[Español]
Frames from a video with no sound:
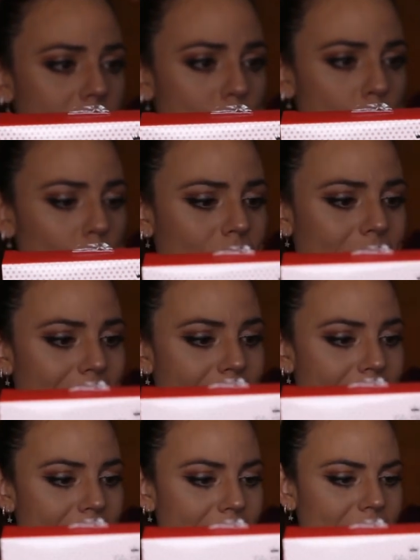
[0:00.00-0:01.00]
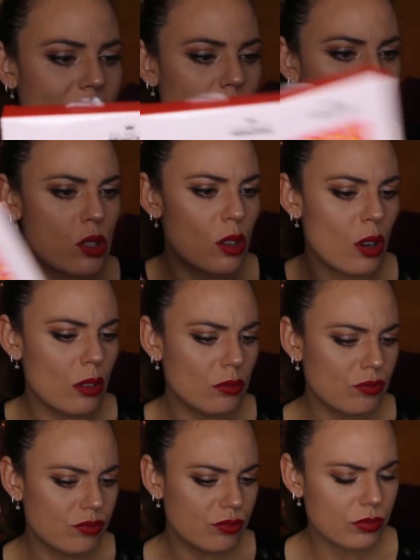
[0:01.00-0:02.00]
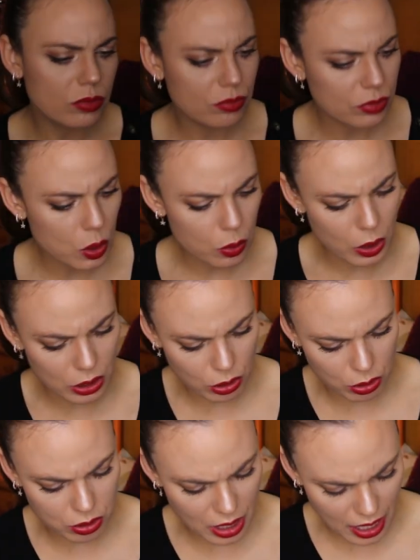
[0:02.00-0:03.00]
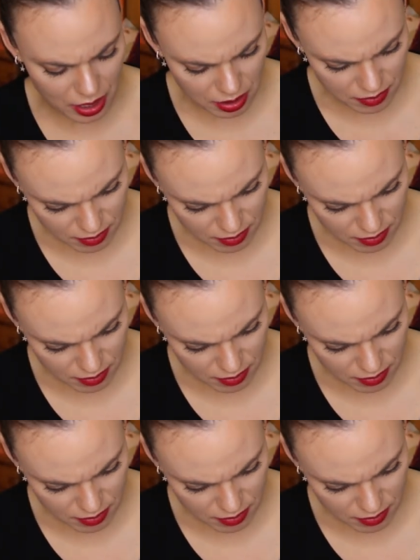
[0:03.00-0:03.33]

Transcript: eso, trae, creo que son... ¿Cuántos trae?